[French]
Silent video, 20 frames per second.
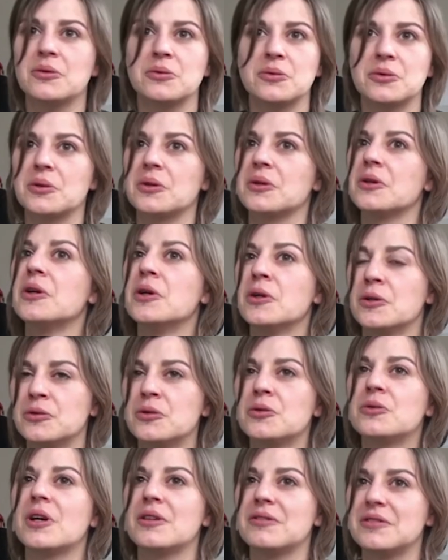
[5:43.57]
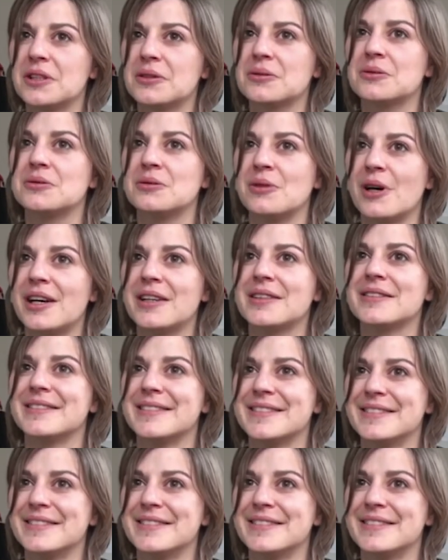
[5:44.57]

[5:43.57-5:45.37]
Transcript: donc de quoi venir nous voir.